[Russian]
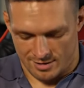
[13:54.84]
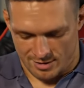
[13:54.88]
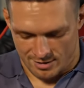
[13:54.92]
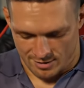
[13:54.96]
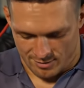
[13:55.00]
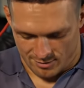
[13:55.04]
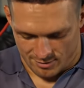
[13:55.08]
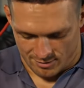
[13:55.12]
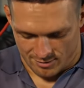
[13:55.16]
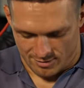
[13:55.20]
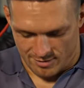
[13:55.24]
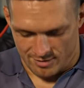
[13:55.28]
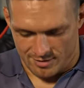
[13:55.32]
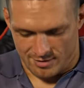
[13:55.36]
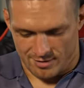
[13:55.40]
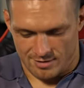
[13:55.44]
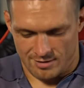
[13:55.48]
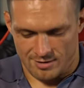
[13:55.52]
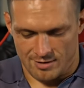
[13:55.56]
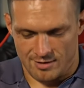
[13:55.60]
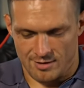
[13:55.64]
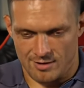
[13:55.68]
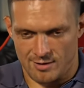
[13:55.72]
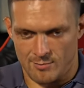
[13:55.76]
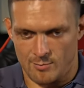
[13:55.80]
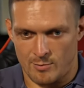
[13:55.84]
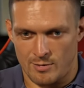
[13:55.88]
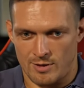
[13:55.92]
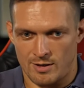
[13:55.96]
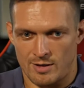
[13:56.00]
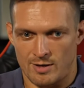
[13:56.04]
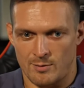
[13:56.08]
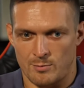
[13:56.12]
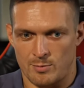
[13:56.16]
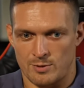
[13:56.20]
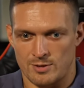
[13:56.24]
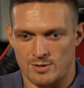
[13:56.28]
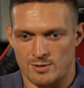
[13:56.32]
даже, что не
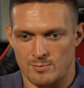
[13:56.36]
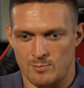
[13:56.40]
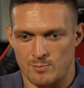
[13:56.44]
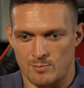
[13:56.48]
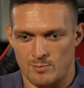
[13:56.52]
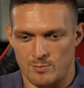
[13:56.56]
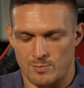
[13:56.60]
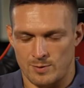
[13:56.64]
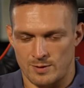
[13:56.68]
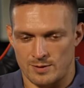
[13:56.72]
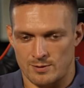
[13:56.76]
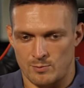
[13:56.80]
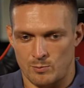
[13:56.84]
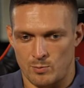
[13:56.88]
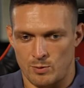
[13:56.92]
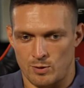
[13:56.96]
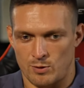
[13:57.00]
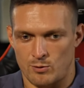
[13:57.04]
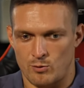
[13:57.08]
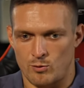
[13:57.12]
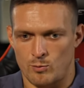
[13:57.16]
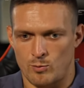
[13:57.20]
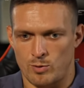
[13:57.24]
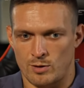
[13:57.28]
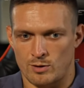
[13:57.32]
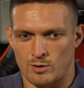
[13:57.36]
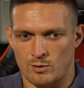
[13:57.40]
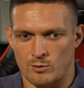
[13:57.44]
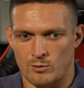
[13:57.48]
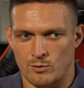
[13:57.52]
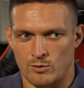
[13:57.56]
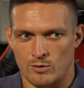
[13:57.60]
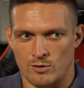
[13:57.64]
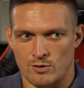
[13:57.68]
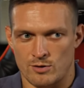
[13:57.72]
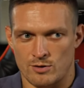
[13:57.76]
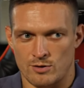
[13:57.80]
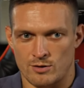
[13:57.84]
могли подцепить кубок
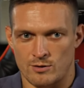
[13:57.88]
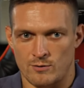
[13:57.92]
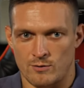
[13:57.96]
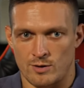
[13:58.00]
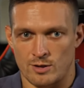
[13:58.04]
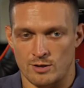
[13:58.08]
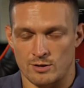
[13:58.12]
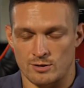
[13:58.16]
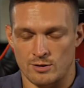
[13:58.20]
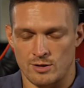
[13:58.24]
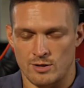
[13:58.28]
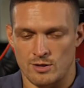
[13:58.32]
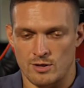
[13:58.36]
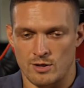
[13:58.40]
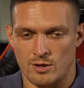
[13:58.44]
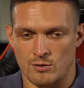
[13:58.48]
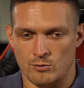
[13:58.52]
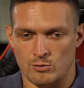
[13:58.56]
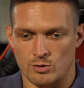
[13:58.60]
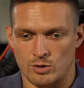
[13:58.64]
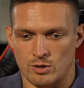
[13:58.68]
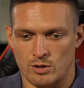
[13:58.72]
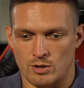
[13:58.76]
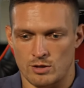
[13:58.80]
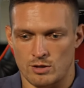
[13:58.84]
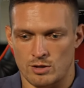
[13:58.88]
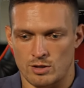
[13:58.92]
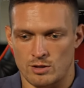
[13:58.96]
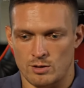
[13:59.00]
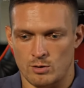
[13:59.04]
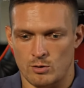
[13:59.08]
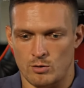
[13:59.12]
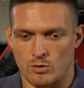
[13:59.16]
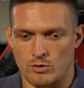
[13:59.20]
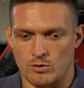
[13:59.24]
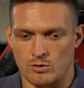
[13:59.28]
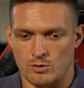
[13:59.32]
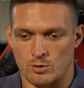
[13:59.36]
такой тяжеловат. Знаете, я уже, когда
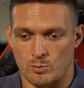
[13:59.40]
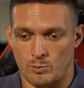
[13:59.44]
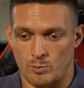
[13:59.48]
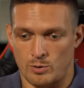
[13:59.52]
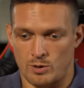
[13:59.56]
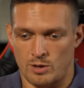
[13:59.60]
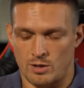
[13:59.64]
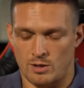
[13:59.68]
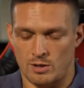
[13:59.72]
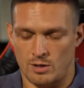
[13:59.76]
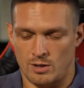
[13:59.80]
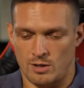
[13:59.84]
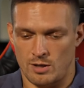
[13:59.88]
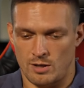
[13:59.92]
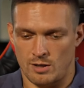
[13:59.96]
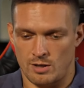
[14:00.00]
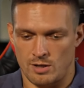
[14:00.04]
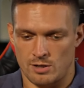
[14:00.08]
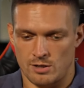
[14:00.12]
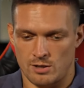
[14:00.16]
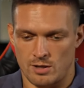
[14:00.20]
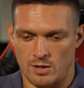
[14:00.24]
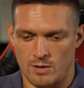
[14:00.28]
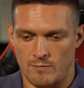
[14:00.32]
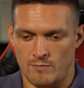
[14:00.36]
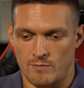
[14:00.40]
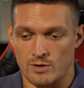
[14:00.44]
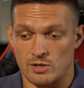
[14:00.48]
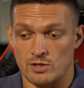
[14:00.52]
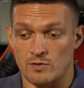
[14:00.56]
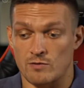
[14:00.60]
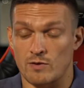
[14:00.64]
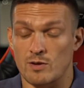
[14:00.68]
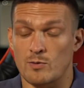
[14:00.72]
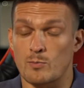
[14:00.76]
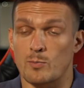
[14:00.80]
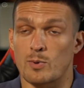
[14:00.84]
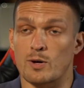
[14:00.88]
закончился поединок, они начали
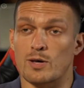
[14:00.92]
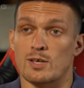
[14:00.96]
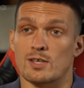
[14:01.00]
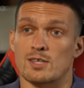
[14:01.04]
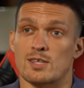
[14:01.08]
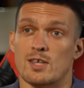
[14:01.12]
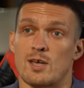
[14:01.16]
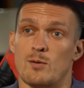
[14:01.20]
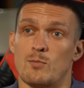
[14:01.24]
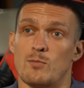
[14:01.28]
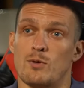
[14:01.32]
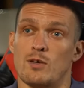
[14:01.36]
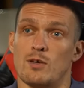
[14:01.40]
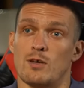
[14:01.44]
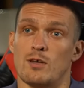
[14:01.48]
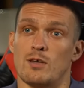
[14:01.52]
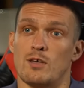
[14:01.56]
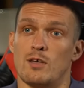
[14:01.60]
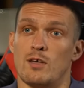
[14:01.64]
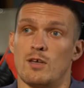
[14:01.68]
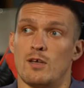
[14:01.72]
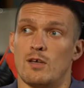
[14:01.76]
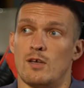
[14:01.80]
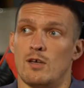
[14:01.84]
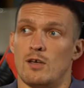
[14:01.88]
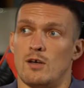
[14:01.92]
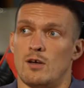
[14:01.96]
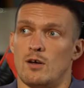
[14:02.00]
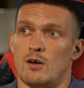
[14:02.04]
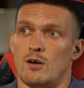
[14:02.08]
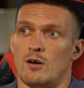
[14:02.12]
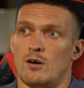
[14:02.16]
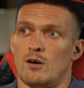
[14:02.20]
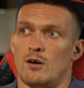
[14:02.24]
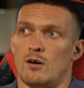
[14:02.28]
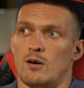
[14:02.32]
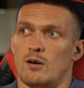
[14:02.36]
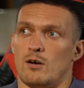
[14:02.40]
обвешивать поясами.
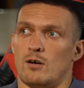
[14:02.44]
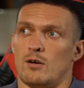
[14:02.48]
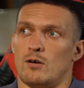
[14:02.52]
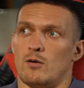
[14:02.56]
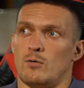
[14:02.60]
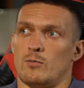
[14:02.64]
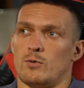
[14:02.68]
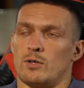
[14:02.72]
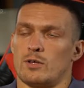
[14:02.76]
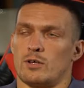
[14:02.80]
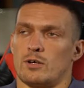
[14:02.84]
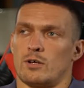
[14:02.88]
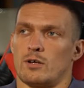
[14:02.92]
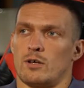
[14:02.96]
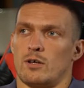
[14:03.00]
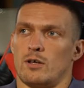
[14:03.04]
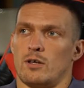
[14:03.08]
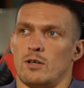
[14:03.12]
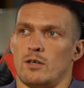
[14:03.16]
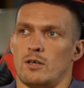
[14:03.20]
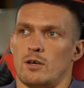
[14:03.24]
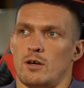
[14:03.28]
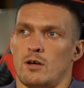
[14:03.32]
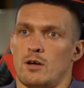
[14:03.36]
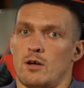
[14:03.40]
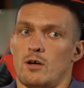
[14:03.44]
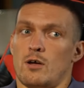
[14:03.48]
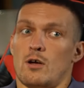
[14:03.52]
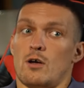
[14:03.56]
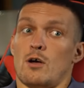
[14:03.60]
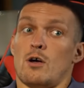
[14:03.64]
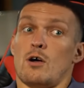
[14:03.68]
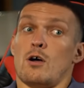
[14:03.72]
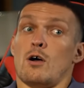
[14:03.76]
У меня так, я